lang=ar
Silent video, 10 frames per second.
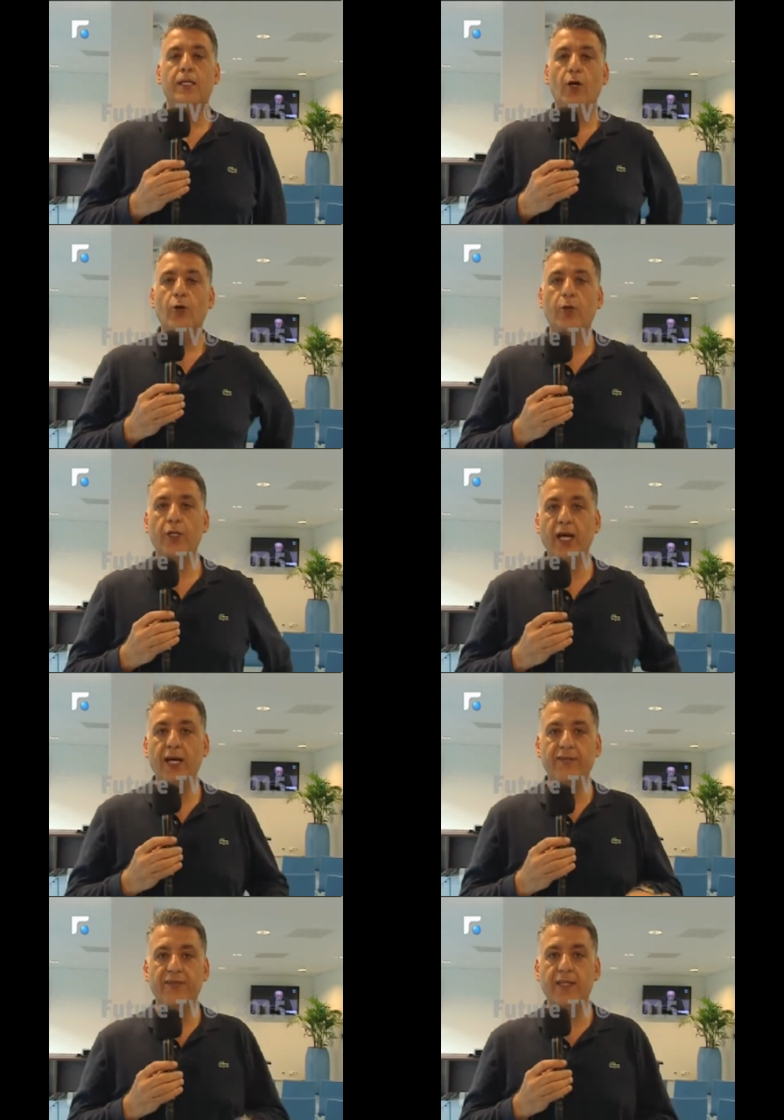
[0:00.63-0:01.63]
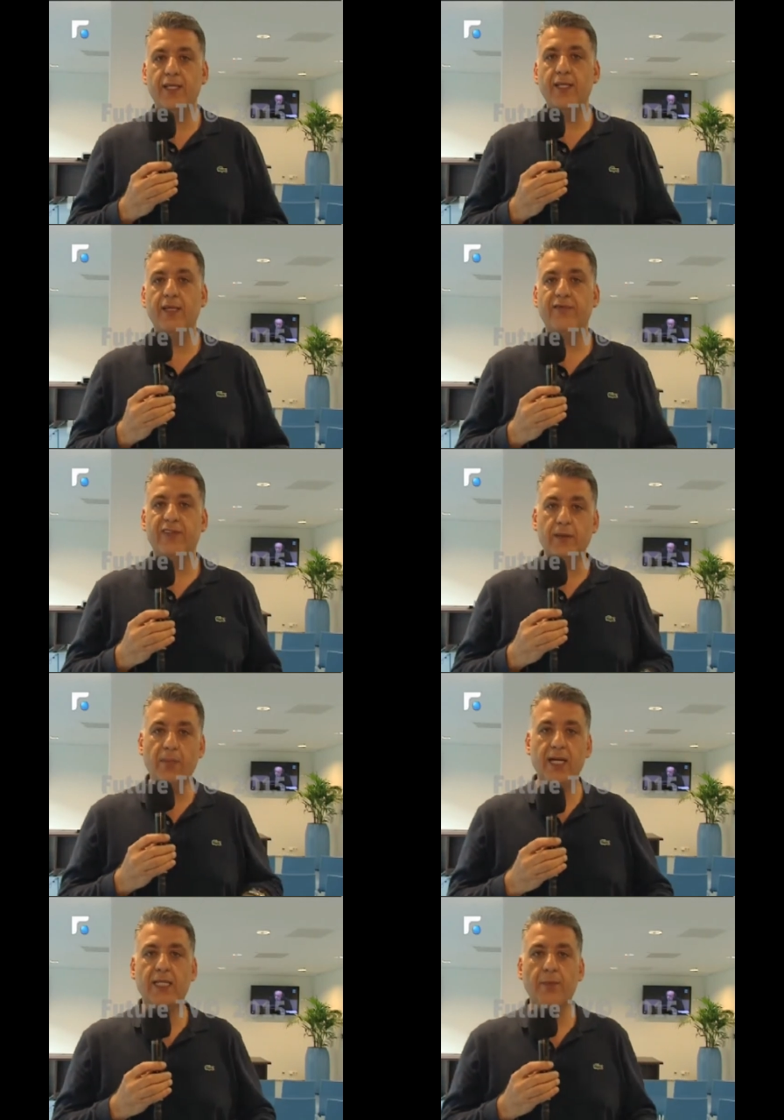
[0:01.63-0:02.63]
يوم حافل في
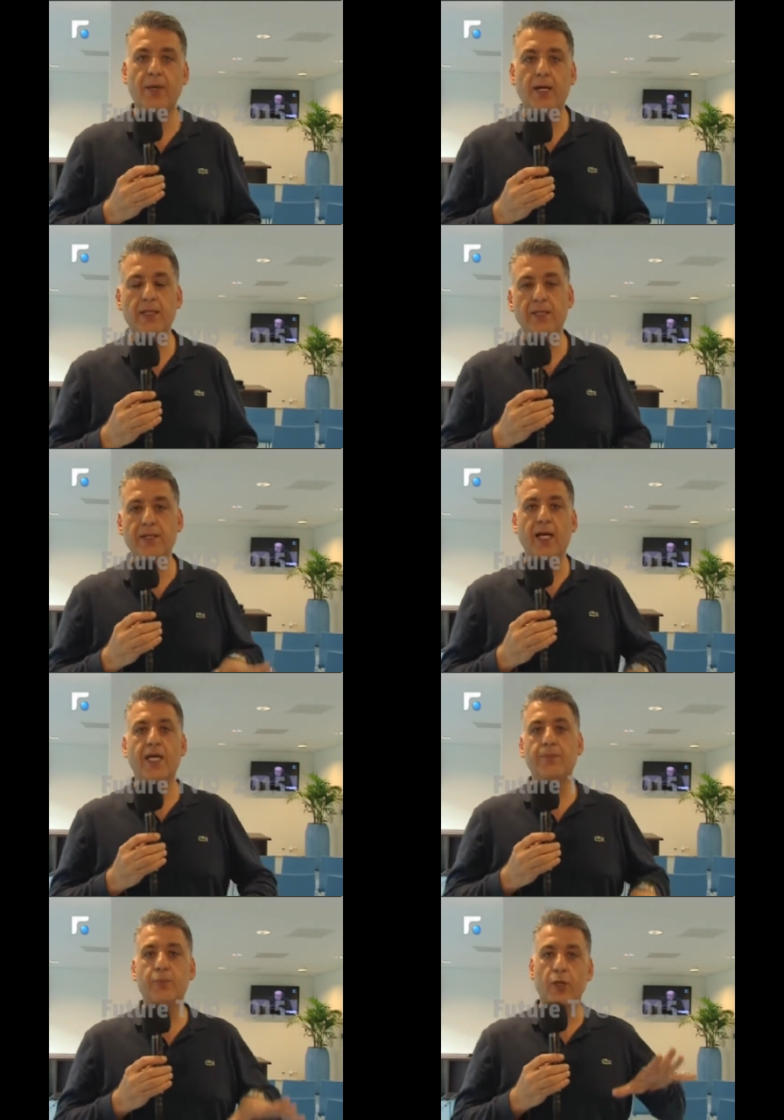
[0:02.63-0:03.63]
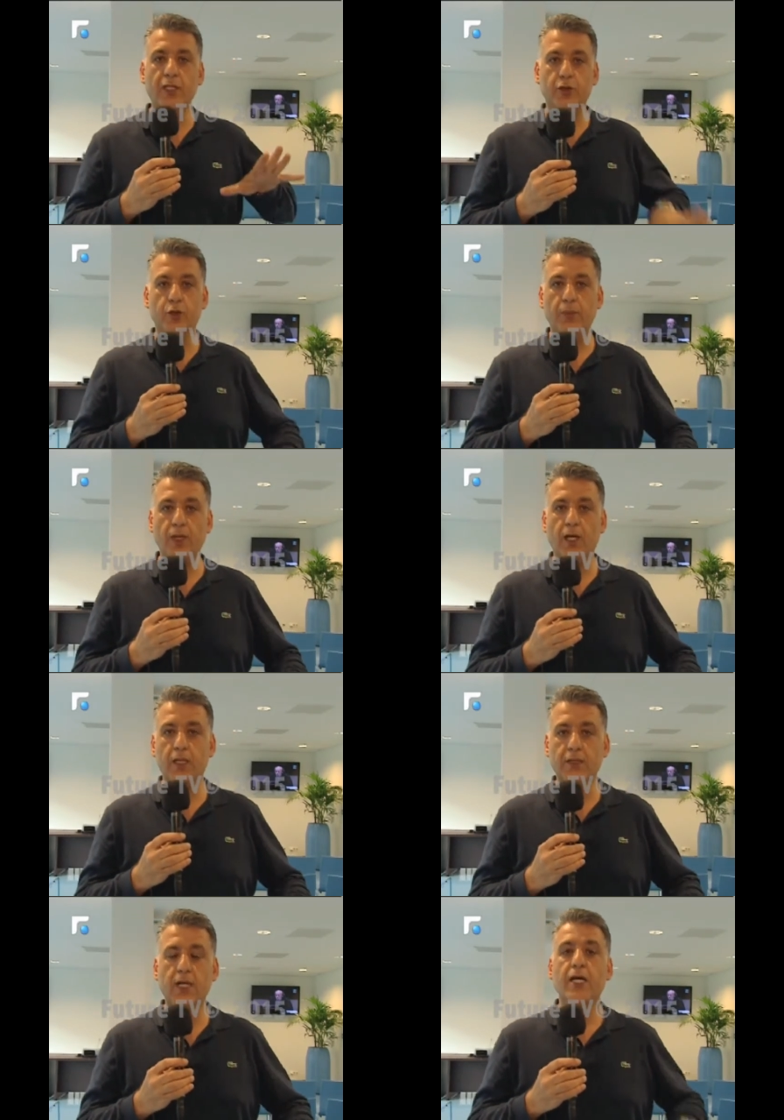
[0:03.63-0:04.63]
المحكمة للنائب وليد
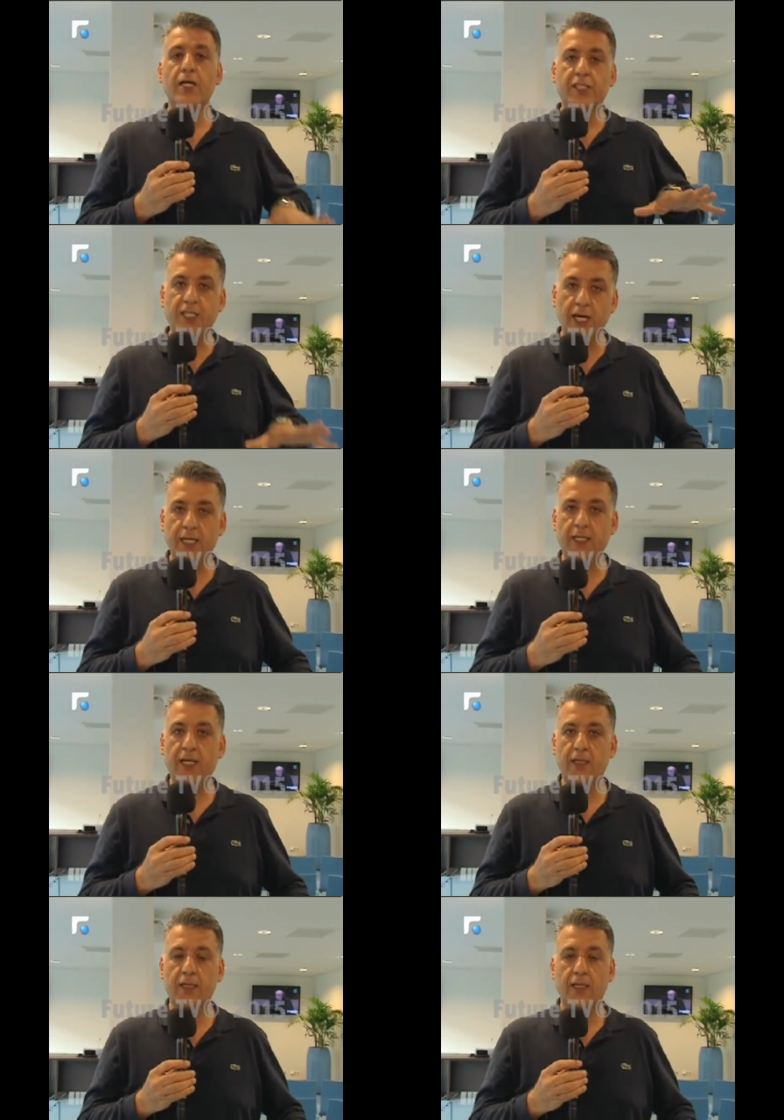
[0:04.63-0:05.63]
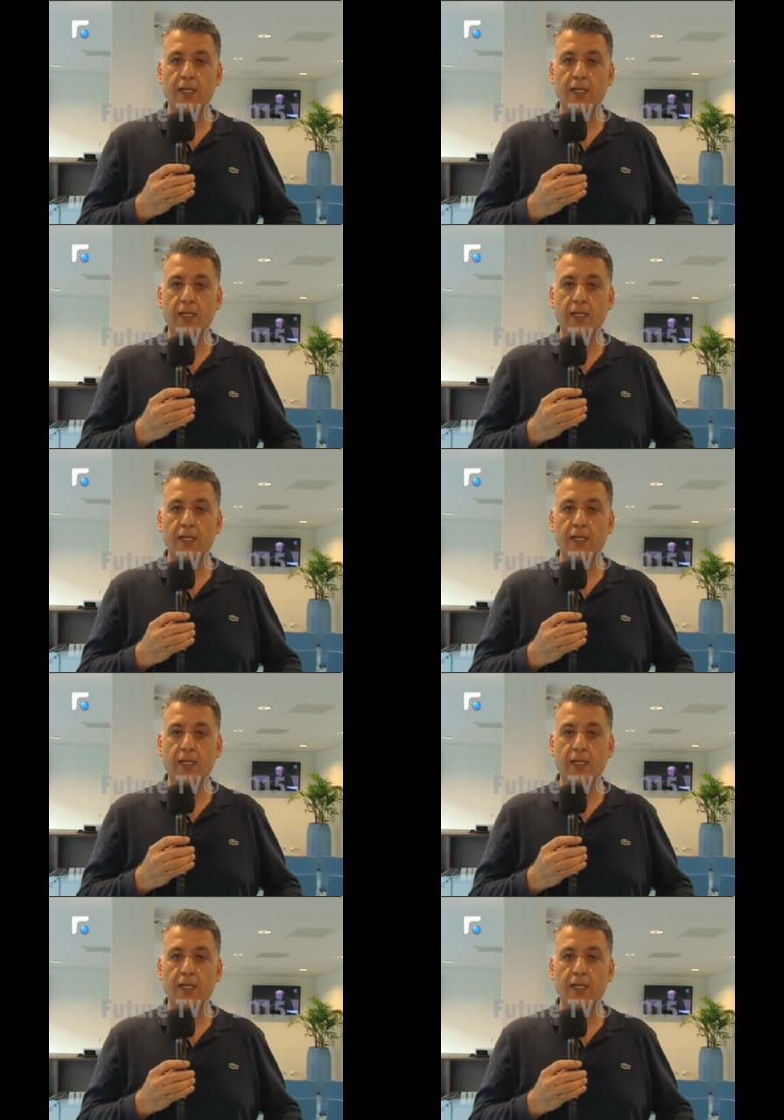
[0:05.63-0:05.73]
جنبلاط شاهدا